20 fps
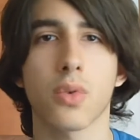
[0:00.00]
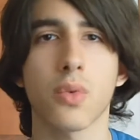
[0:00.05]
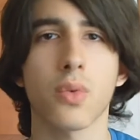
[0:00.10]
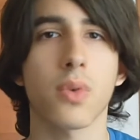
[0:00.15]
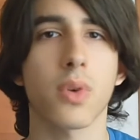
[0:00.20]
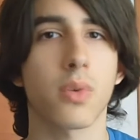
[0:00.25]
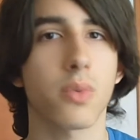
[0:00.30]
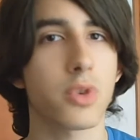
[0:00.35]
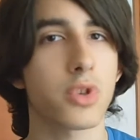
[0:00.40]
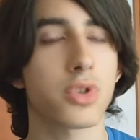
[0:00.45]

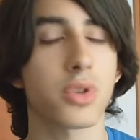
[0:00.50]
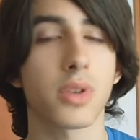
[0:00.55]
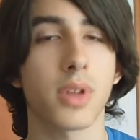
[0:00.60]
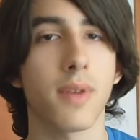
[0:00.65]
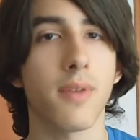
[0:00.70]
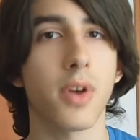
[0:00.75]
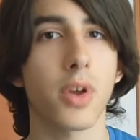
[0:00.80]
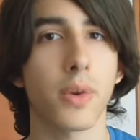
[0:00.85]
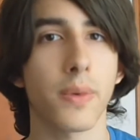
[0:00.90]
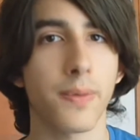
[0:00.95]
Comunque questo è
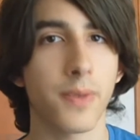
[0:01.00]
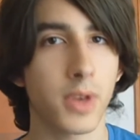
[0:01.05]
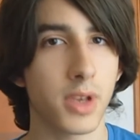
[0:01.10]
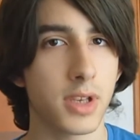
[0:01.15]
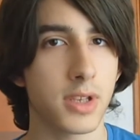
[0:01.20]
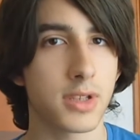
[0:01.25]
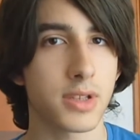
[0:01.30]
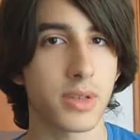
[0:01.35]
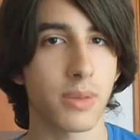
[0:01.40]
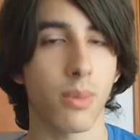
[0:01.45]
davvero
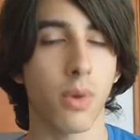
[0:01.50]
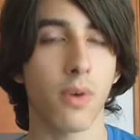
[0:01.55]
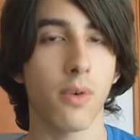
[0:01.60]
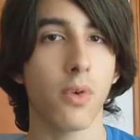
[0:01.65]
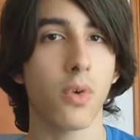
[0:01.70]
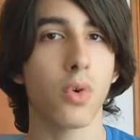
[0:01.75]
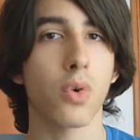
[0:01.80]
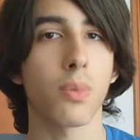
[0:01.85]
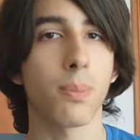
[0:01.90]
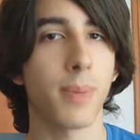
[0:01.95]
fighissimo,
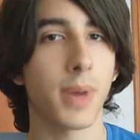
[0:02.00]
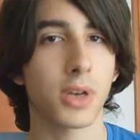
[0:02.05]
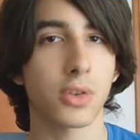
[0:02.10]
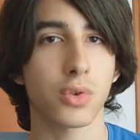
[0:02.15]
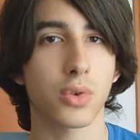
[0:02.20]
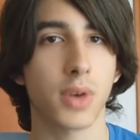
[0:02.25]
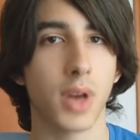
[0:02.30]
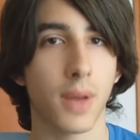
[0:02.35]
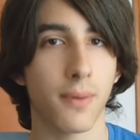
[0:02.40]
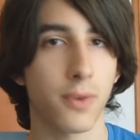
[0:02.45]
aveva un
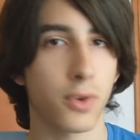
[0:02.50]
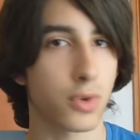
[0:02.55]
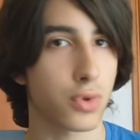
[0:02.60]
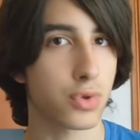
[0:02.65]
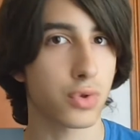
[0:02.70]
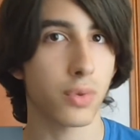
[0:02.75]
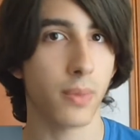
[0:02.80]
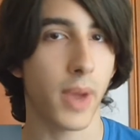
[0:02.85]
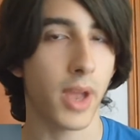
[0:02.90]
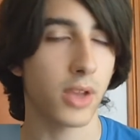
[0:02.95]
comparto grafico
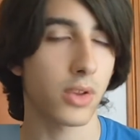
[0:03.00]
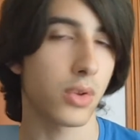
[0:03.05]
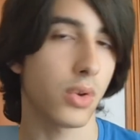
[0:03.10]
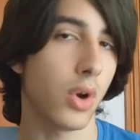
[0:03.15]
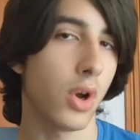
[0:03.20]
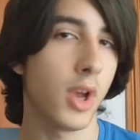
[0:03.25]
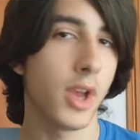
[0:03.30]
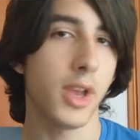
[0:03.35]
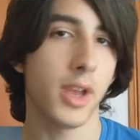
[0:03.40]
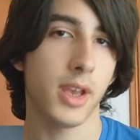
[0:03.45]

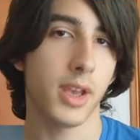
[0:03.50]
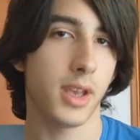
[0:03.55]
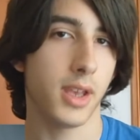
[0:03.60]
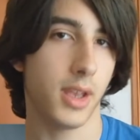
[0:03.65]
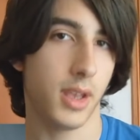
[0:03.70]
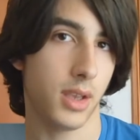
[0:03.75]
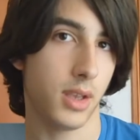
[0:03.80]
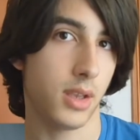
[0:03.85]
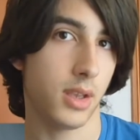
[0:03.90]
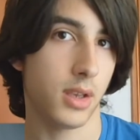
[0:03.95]
stupendo
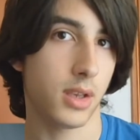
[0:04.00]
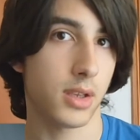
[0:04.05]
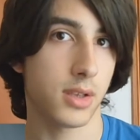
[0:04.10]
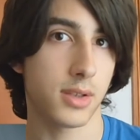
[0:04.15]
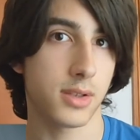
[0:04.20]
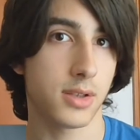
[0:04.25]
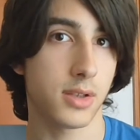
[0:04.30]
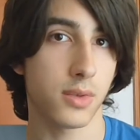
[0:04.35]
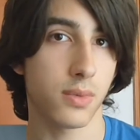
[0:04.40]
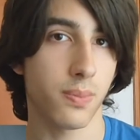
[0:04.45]

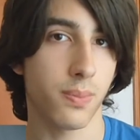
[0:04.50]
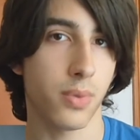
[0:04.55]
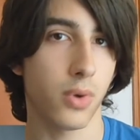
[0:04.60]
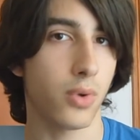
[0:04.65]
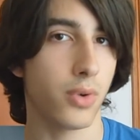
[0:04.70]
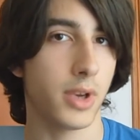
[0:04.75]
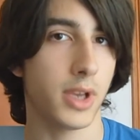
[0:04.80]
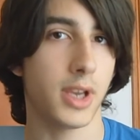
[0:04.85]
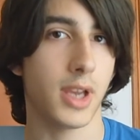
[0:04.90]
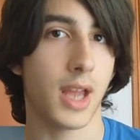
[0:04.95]
e si
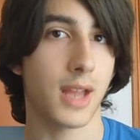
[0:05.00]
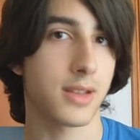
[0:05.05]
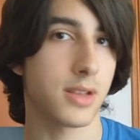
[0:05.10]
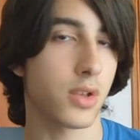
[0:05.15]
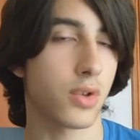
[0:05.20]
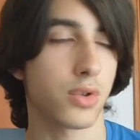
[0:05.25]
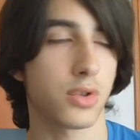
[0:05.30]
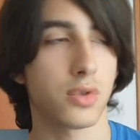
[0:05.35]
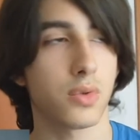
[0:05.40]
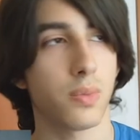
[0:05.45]
suppone,
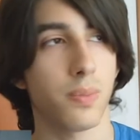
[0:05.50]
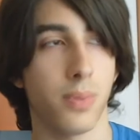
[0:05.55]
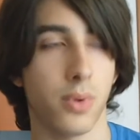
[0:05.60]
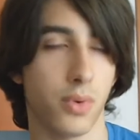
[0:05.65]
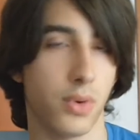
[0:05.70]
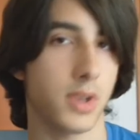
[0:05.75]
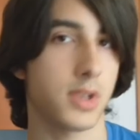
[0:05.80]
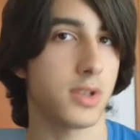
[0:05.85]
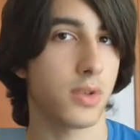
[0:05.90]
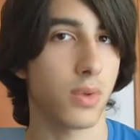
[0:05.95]
anzi non si
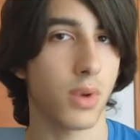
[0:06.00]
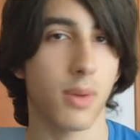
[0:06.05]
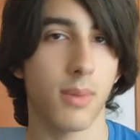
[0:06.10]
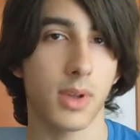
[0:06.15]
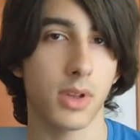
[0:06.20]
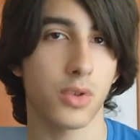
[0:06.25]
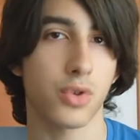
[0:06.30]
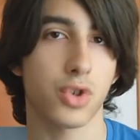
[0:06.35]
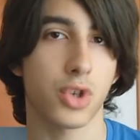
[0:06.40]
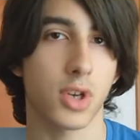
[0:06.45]
suppone,
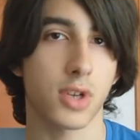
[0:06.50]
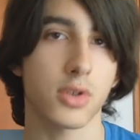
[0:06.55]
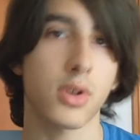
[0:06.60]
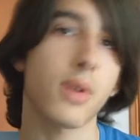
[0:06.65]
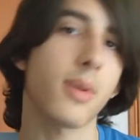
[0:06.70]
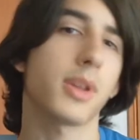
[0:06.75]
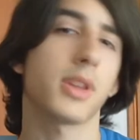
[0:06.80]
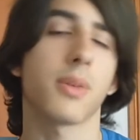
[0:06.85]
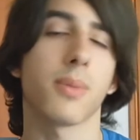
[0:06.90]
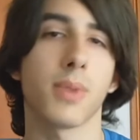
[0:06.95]
sicuramente uscirà
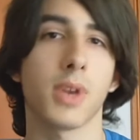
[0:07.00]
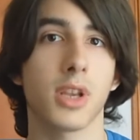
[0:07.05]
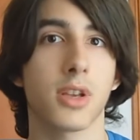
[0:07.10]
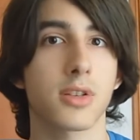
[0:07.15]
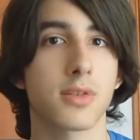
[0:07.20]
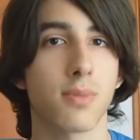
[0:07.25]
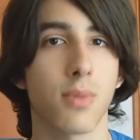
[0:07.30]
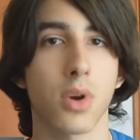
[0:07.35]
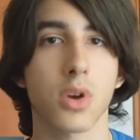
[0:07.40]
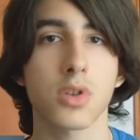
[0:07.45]
solamente per
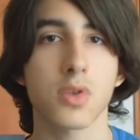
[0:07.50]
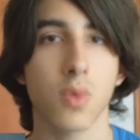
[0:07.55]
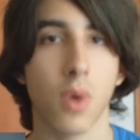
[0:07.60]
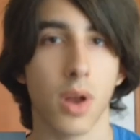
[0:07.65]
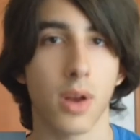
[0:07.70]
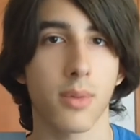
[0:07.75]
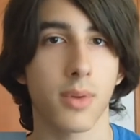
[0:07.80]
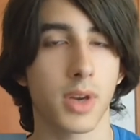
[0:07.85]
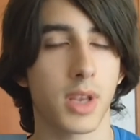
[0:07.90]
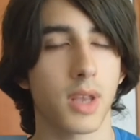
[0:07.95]
Xbox
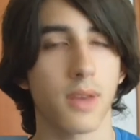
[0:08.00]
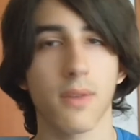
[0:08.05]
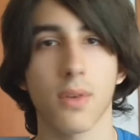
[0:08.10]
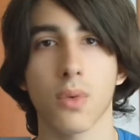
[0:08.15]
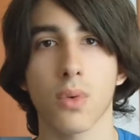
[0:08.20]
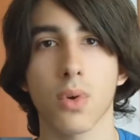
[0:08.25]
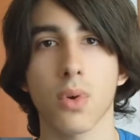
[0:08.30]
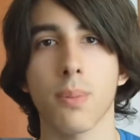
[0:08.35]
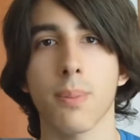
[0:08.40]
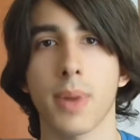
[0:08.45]
One perché
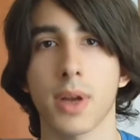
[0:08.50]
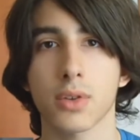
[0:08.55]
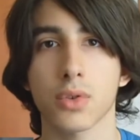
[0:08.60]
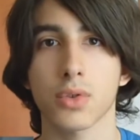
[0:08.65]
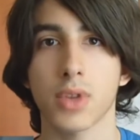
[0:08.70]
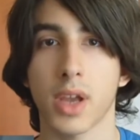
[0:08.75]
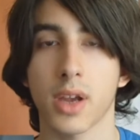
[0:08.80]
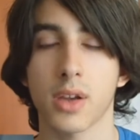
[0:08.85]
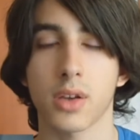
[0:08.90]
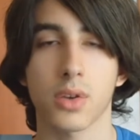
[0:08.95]
aveva un
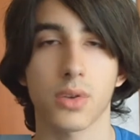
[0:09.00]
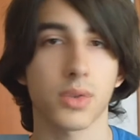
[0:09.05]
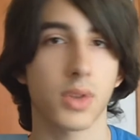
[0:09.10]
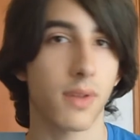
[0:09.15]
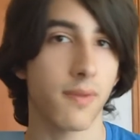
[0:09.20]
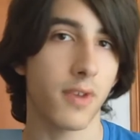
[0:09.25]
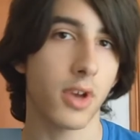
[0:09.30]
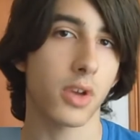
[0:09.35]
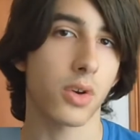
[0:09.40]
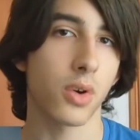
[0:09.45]
comparto tecnico
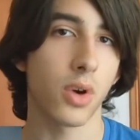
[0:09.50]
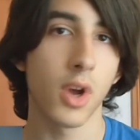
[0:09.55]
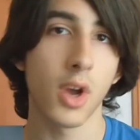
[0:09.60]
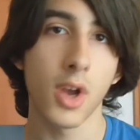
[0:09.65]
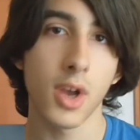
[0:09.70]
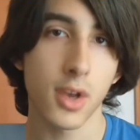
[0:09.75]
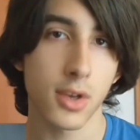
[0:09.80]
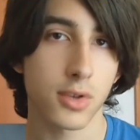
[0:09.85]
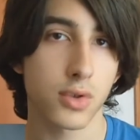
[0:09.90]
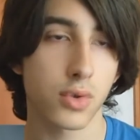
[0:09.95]
davvero
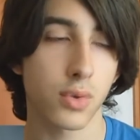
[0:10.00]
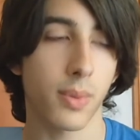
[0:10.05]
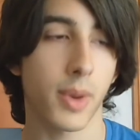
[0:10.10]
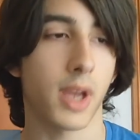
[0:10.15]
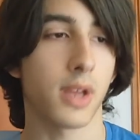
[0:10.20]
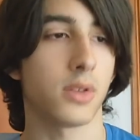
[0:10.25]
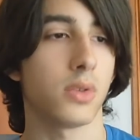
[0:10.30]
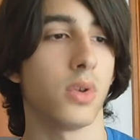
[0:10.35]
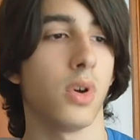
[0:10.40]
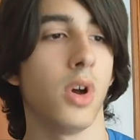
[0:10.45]

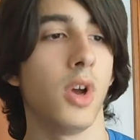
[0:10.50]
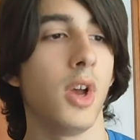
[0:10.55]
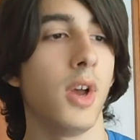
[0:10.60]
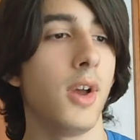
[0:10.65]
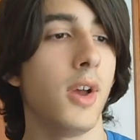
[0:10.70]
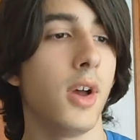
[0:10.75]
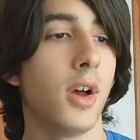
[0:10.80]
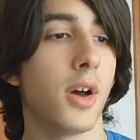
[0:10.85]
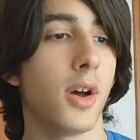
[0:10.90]
stupendo.